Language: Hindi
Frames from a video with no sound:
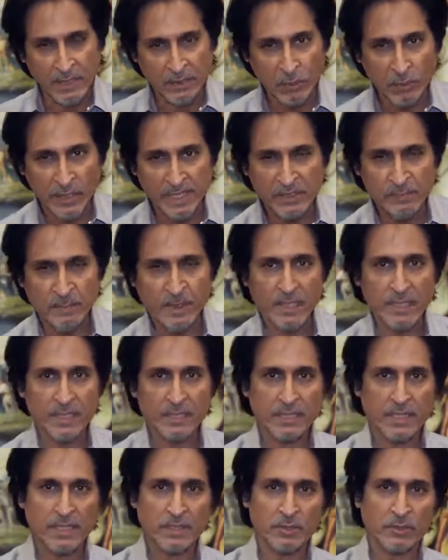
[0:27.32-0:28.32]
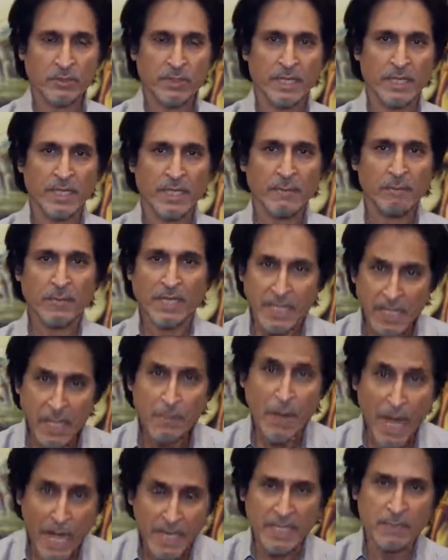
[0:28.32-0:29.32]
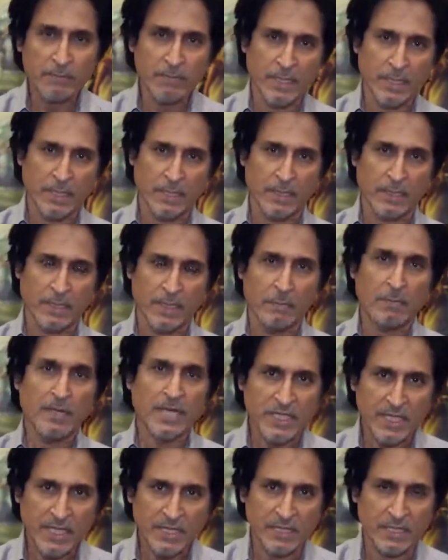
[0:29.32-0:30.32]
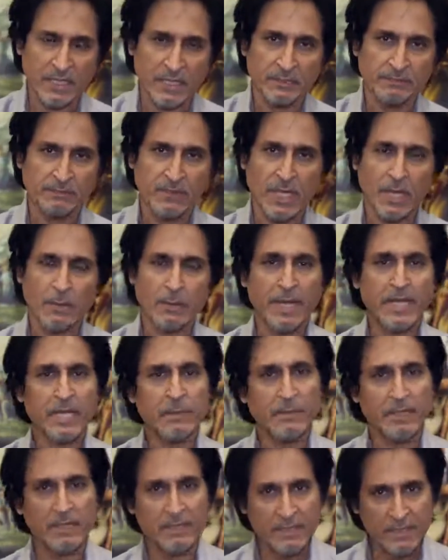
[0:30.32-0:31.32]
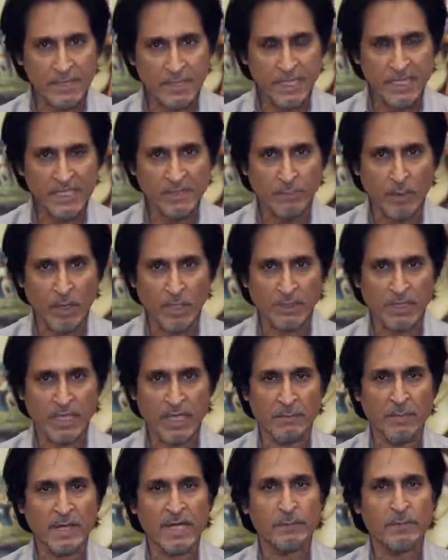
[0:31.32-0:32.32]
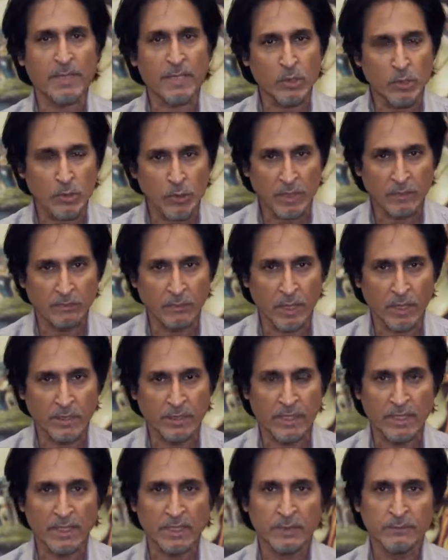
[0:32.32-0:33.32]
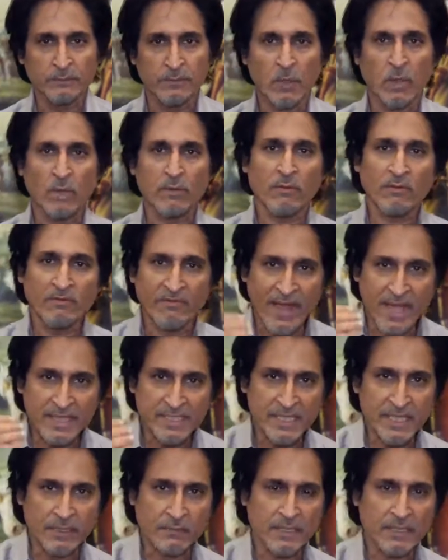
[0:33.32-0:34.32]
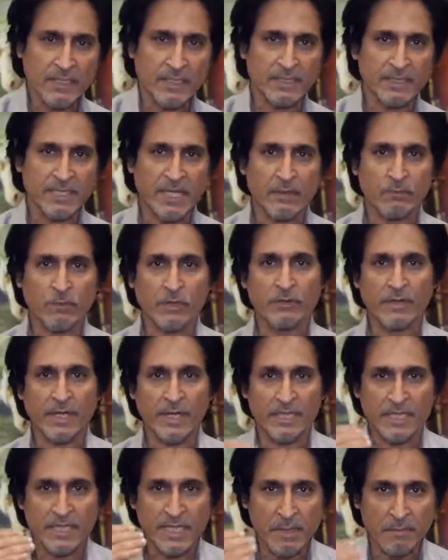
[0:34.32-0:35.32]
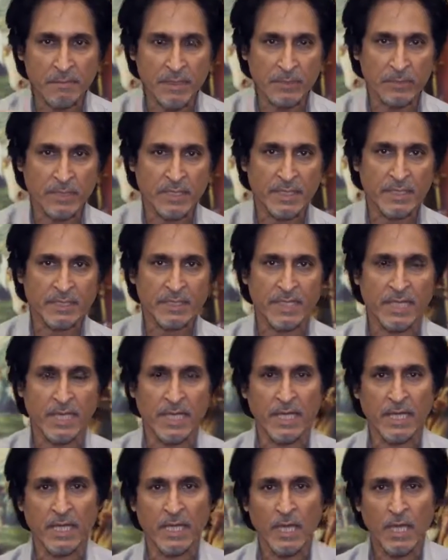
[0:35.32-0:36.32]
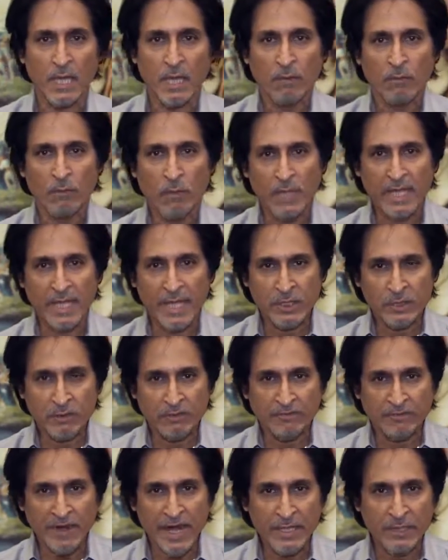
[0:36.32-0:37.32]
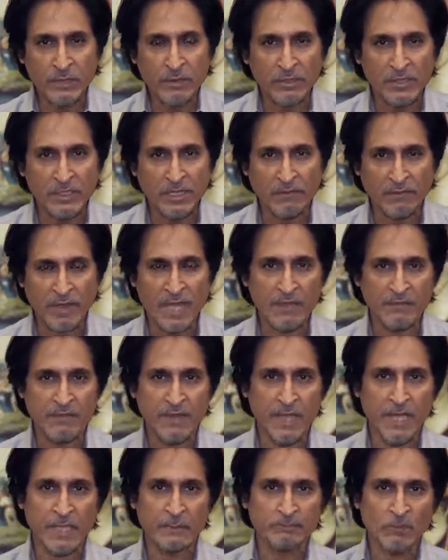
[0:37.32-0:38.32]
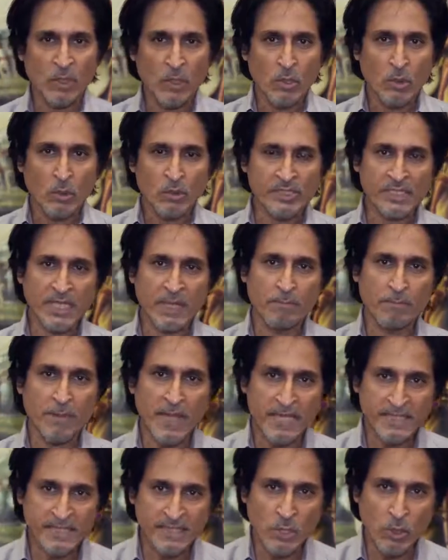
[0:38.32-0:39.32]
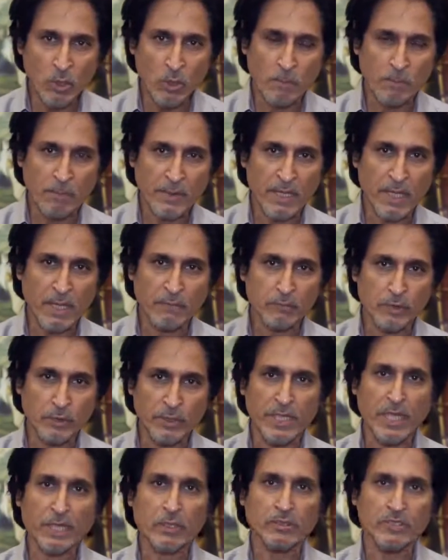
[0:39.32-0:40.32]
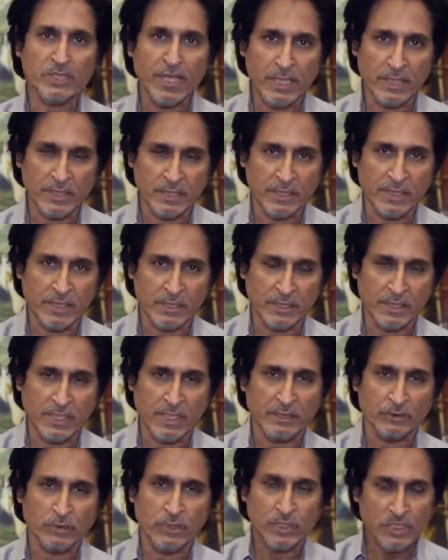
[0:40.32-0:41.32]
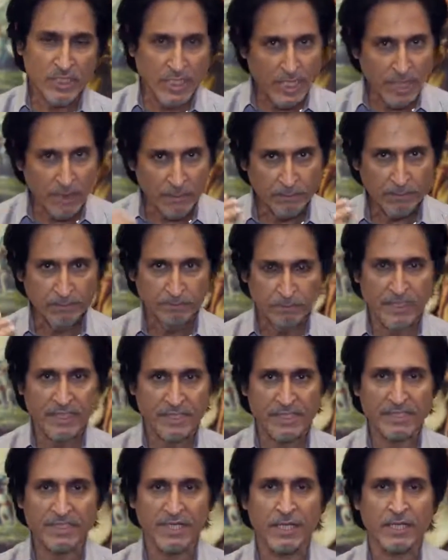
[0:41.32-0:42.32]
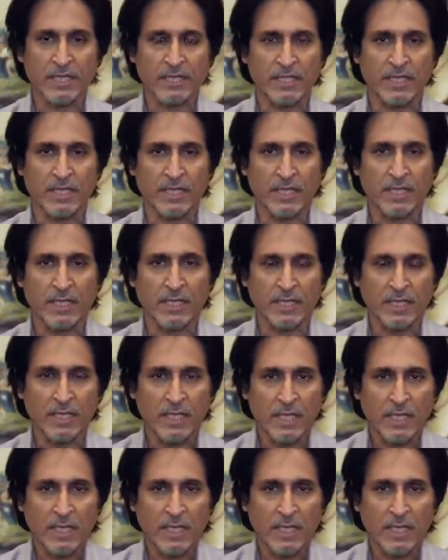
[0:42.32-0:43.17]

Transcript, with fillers: को एक्सपीरियंस कर चुके हैं मगर हम आगे बढ़े हैं हमेशा से हमारे में रिजिलियंस बहुत है हमारे में कुत बहुत है और वो फैंस की वजह से है वो क्रिकेट टीम की वजह से है वो एक जो फाइट टू सर्वाइव है उसके बेस के ऊपर हम दुनिया को चैलेंज करते हैं तो इन फिर से चैलेंज करेंगे